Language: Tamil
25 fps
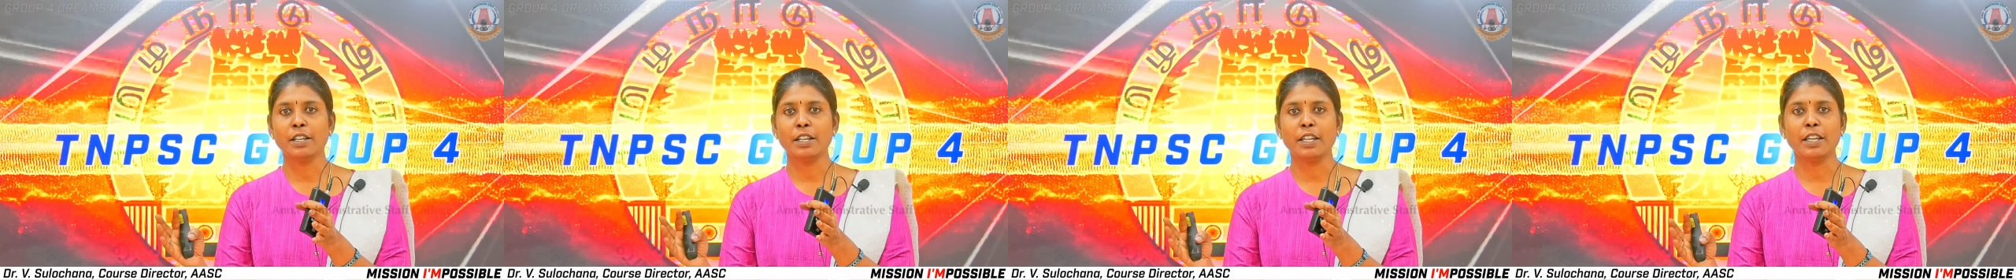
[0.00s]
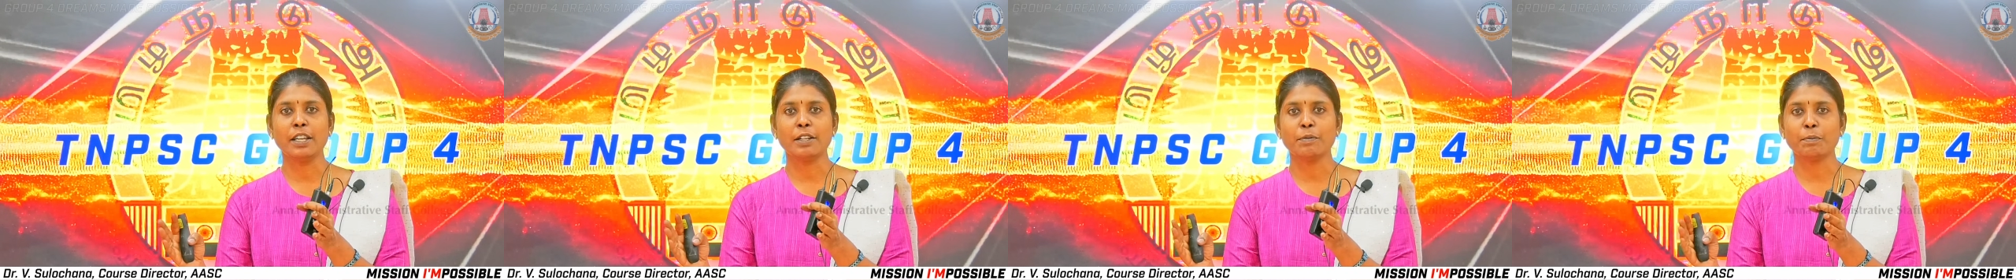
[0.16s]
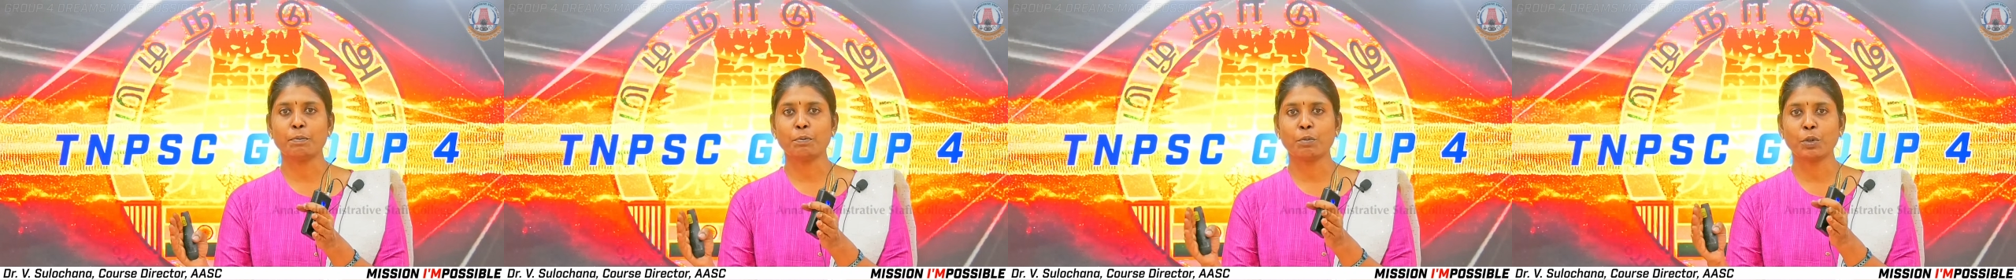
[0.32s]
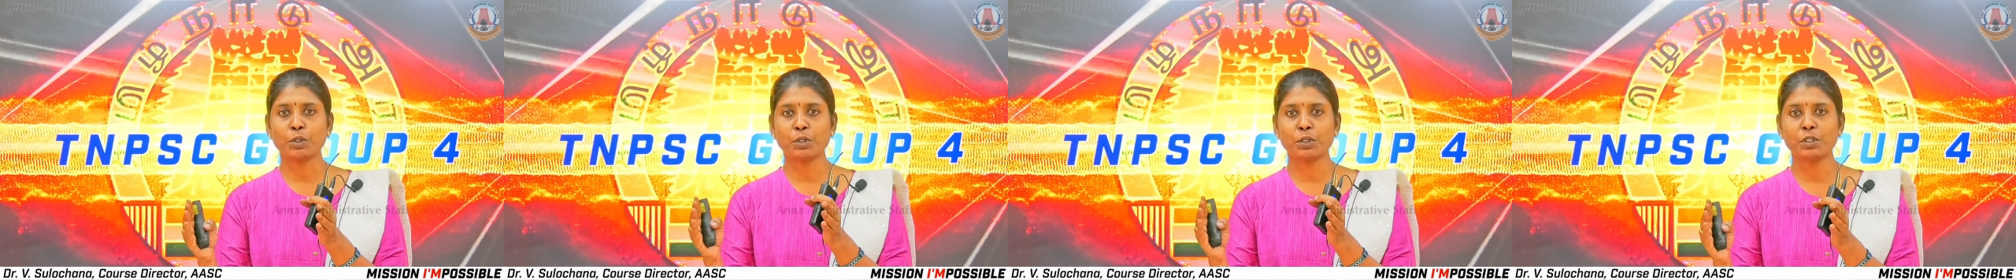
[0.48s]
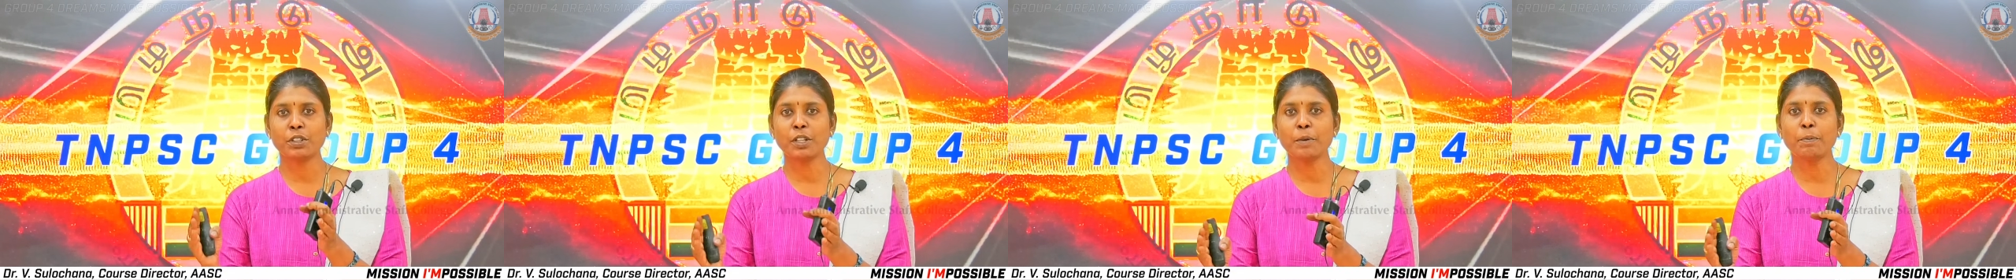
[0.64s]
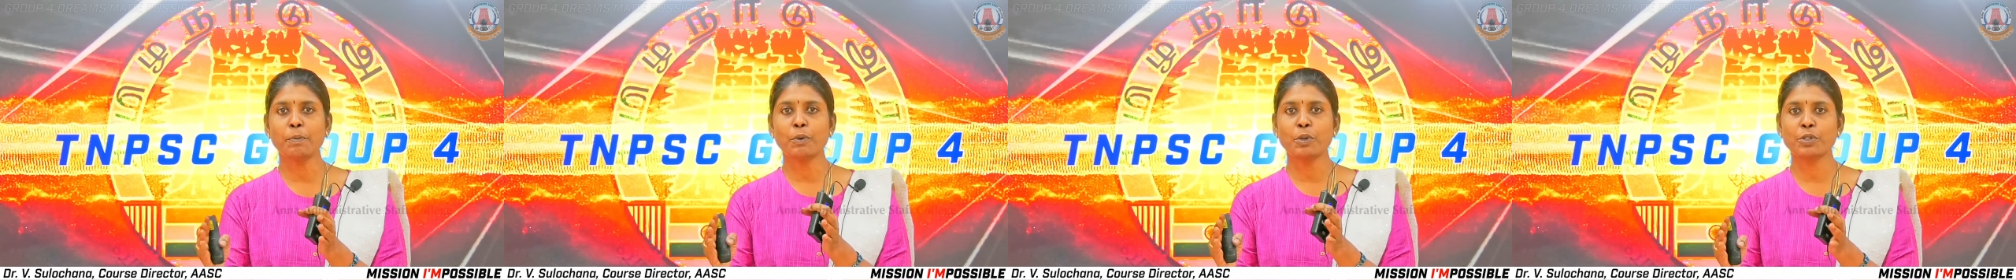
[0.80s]
நீங்கள்
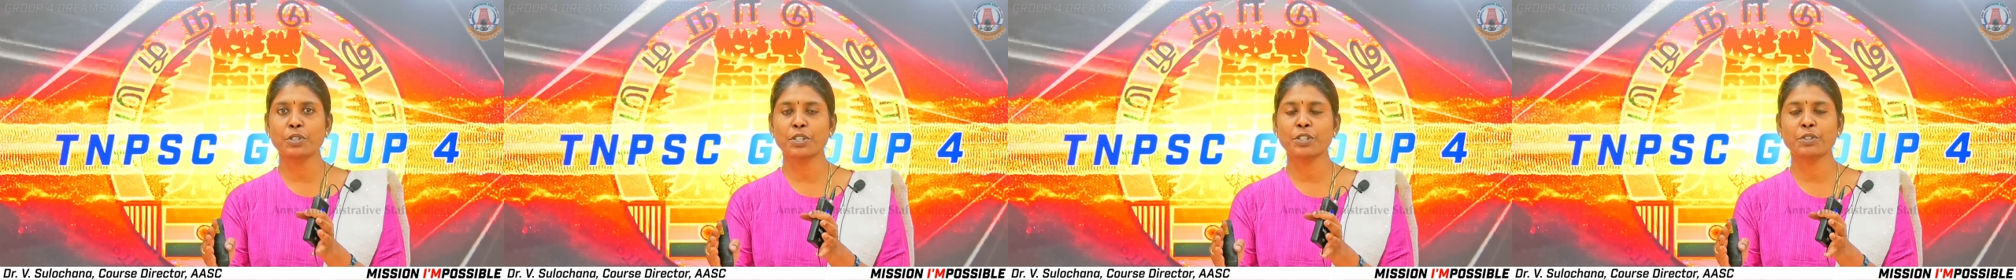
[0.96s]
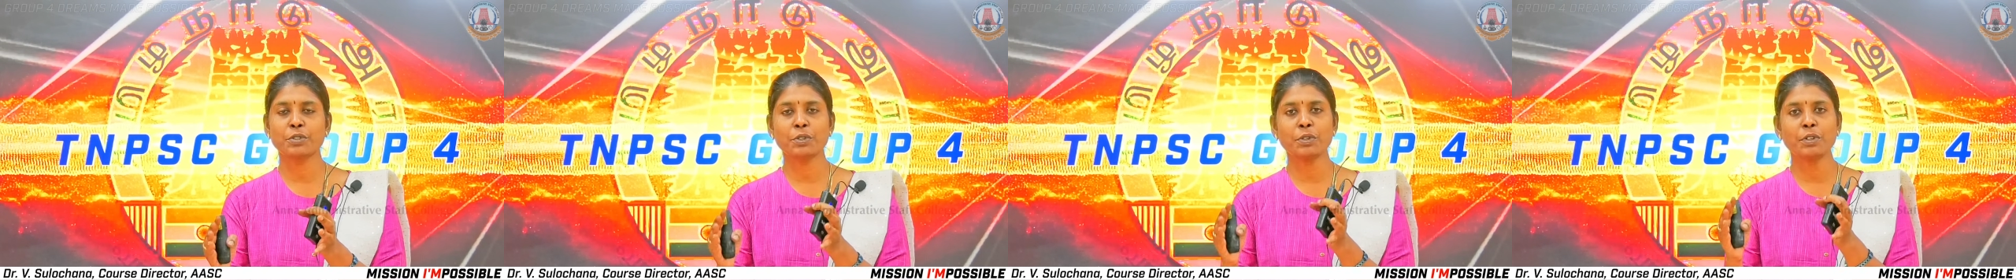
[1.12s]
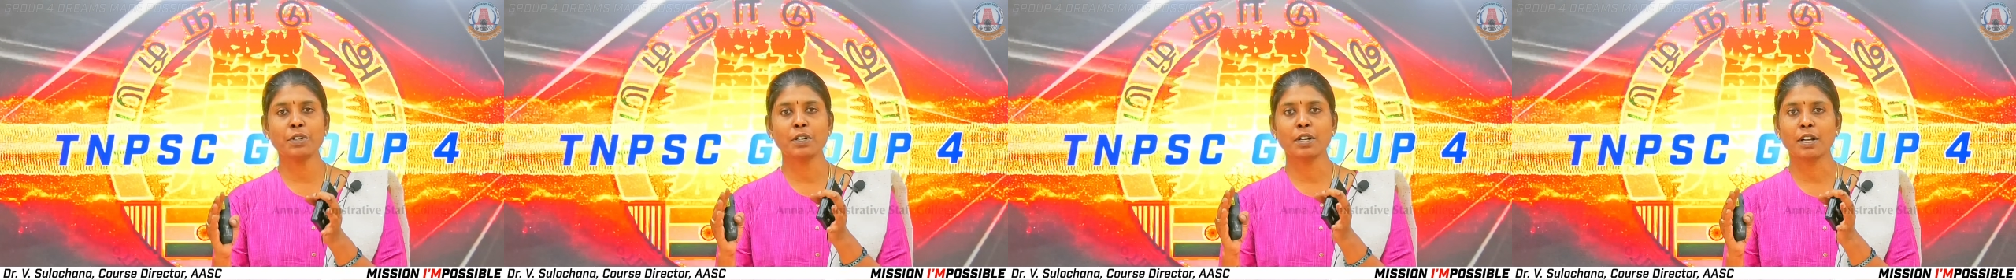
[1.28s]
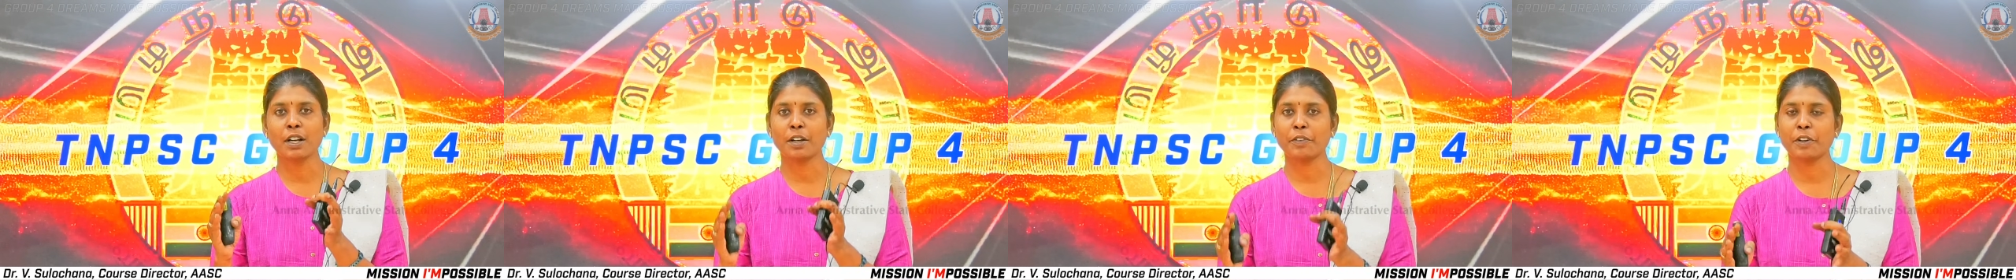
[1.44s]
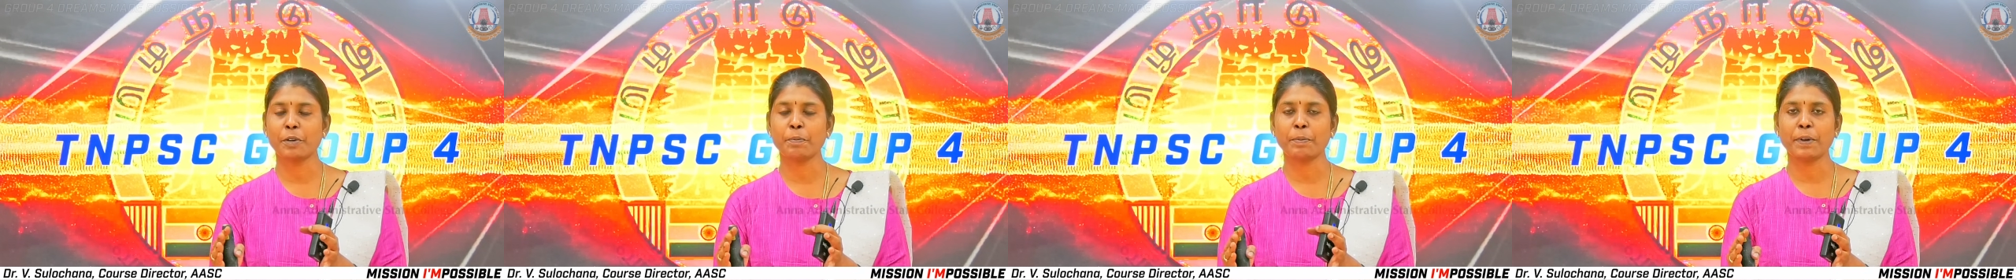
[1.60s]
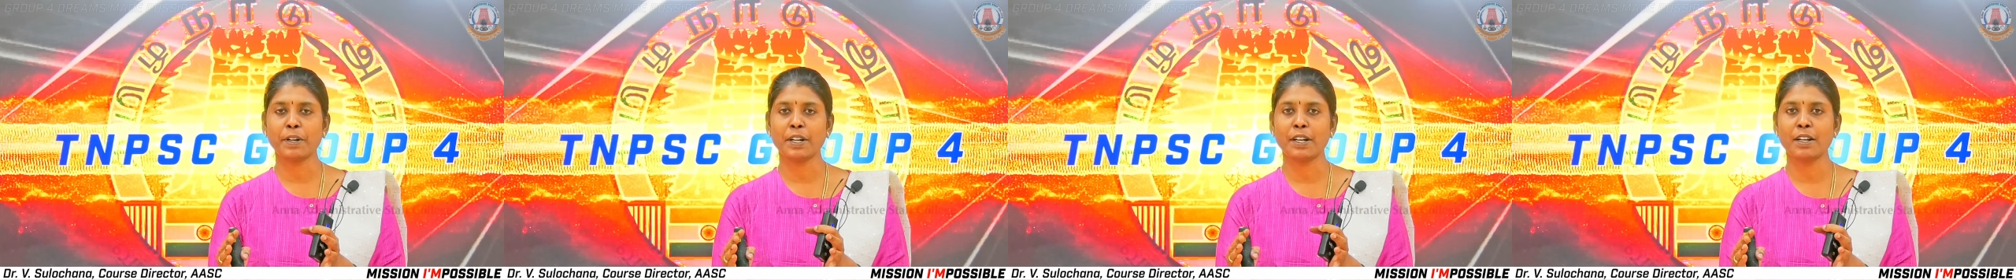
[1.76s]
மொத்த போர்ஷன்ஸையும்
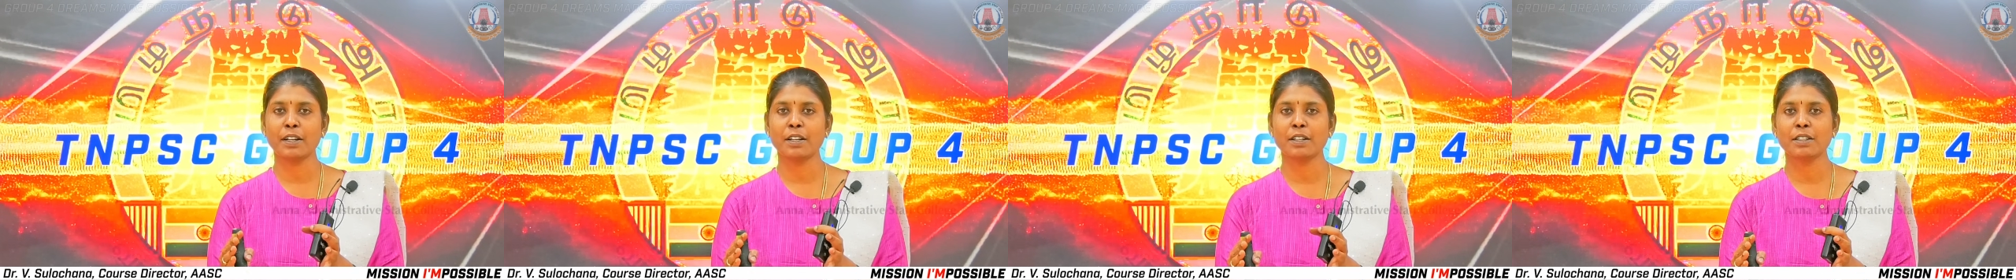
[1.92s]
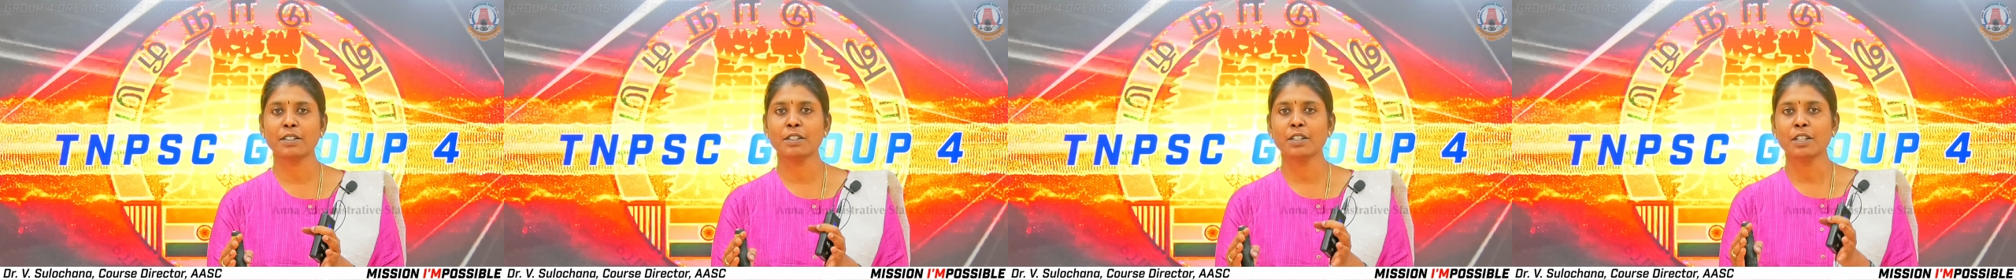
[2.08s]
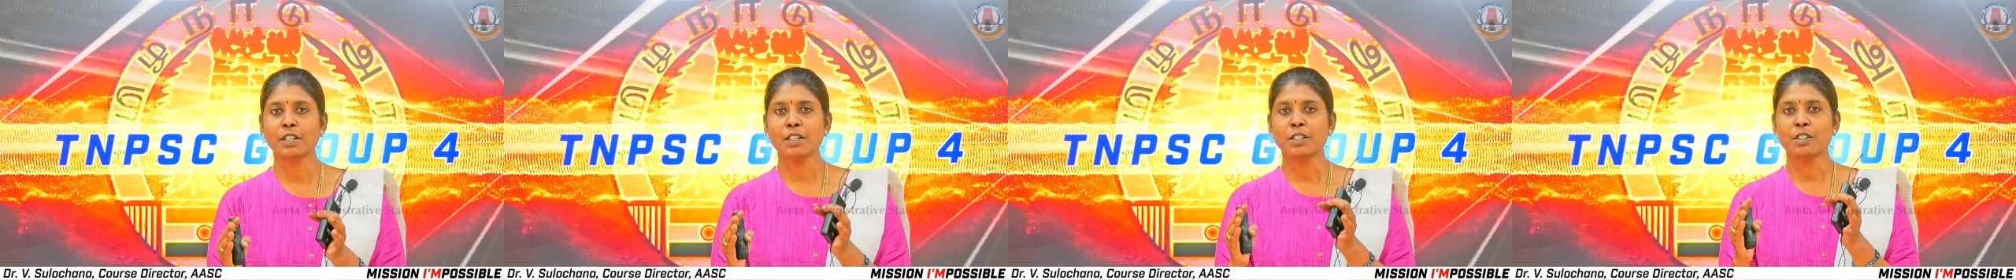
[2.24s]
கவர் பண்ணிடலாம்